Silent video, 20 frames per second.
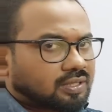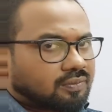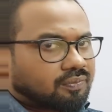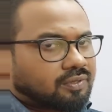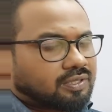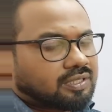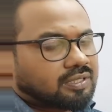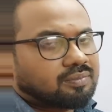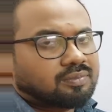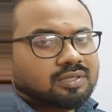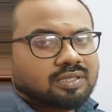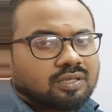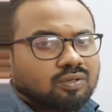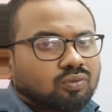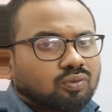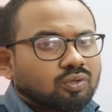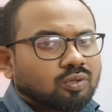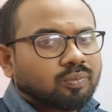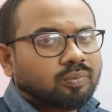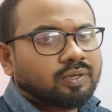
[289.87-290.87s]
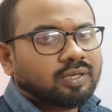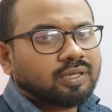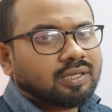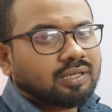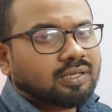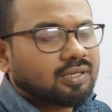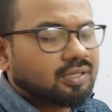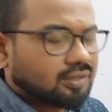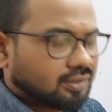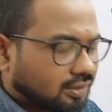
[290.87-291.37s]
சர்ஃபேஸ் கெமிஸ்ட்ரியில் விட்ருப்பீங்க
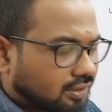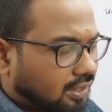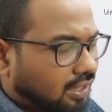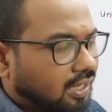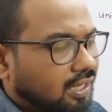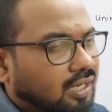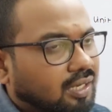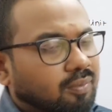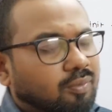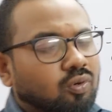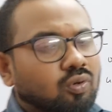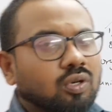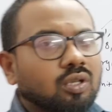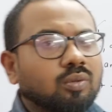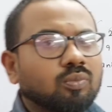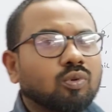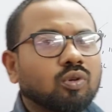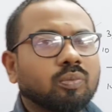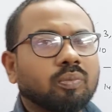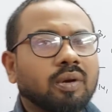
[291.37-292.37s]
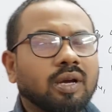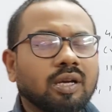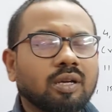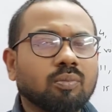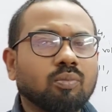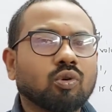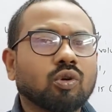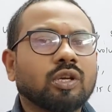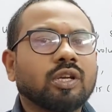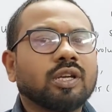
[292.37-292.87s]
ஸோ தாராளமாக உட்காந்து புக் பேக்கு
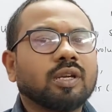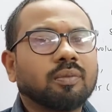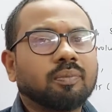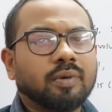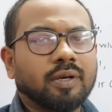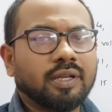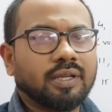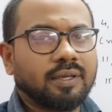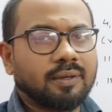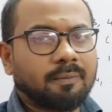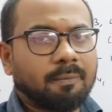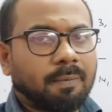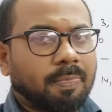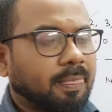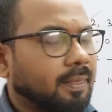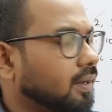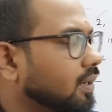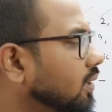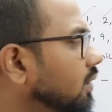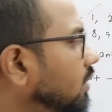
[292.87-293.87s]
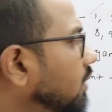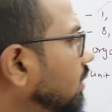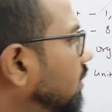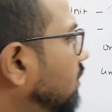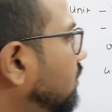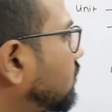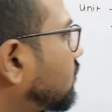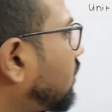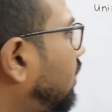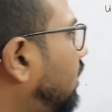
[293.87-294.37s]
புக் இன்னும் படிங்க
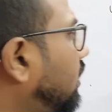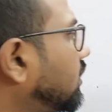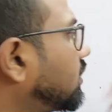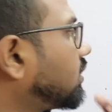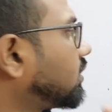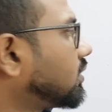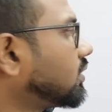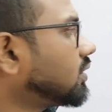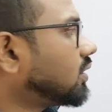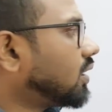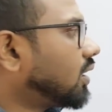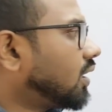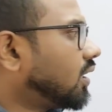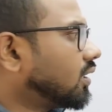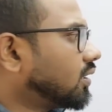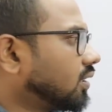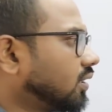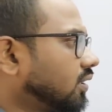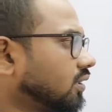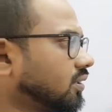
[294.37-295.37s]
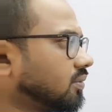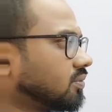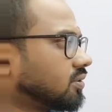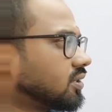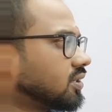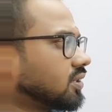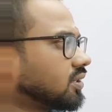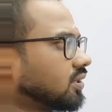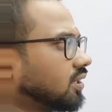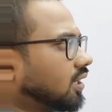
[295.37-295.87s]
ஸோ அடுத்தது ஆர்கானிக்
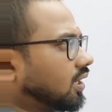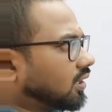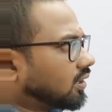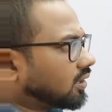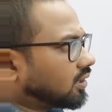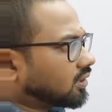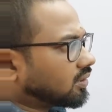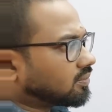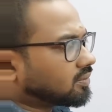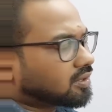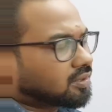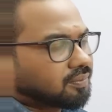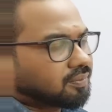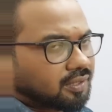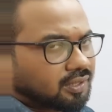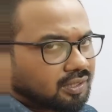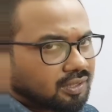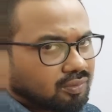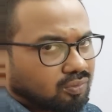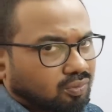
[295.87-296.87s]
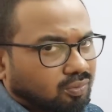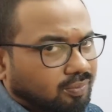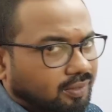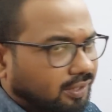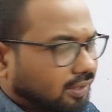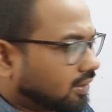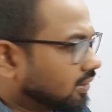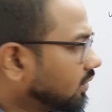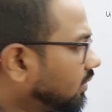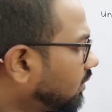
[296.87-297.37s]
கெமிஸ்ட்ரி ஆர்கானிக் கெமிஸ்ட்ரி பார்த்தாலே ஒரு
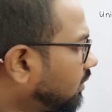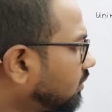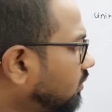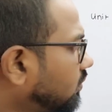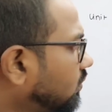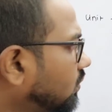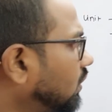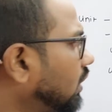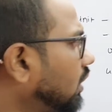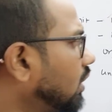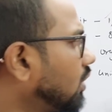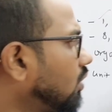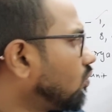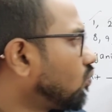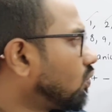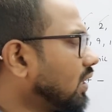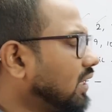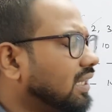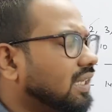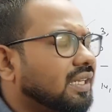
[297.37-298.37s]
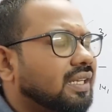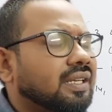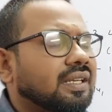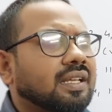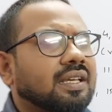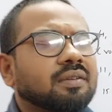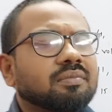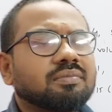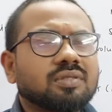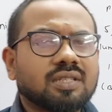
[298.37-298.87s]
பயந்தான் எல்லாத்துக்கும் ஒன்லி
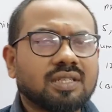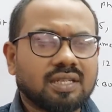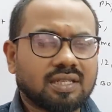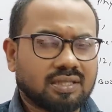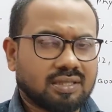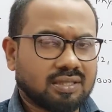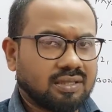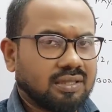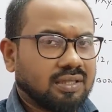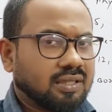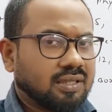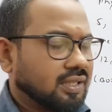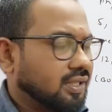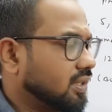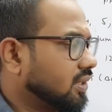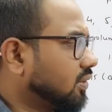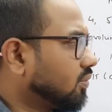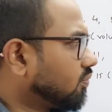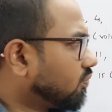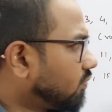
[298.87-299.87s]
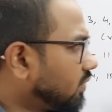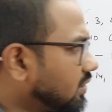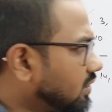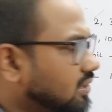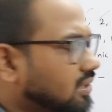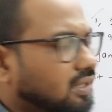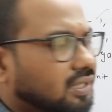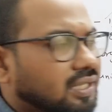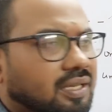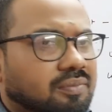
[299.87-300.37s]
நேம்ஸ் ரியாக்ஷன் எழுதியிருக்கேன்
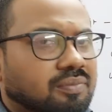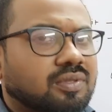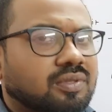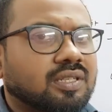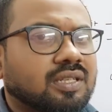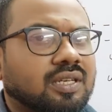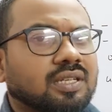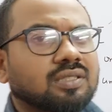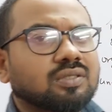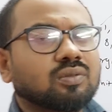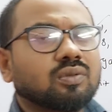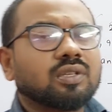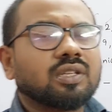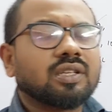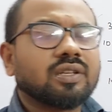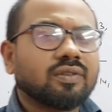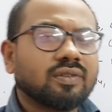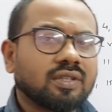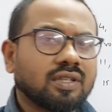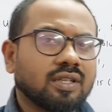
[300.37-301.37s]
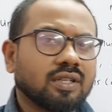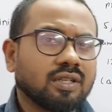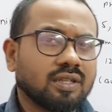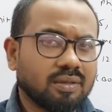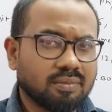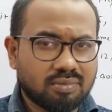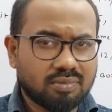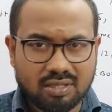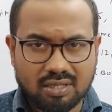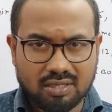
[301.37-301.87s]
ஃபஸ்ட்டு நேம்ஸ் ரியாக்ஷன் ஒரு இருபத்தி ரெண்டு
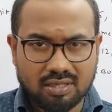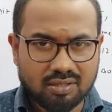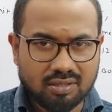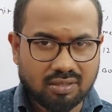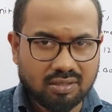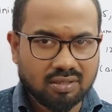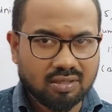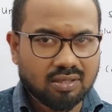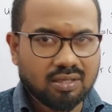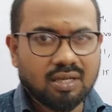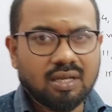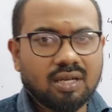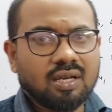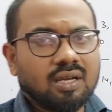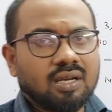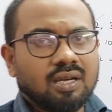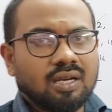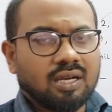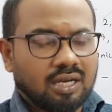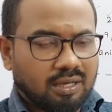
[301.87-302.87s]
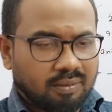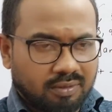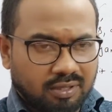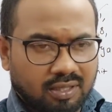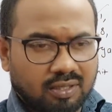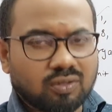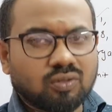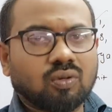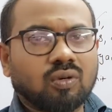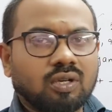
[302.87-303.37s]
நேம்ஸ் ரியாக்ஷன் இருக்குது
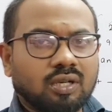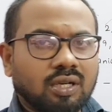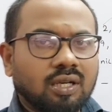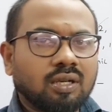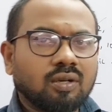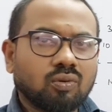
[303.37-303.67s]
அப்படின்னு நான் சொல்கிறேன்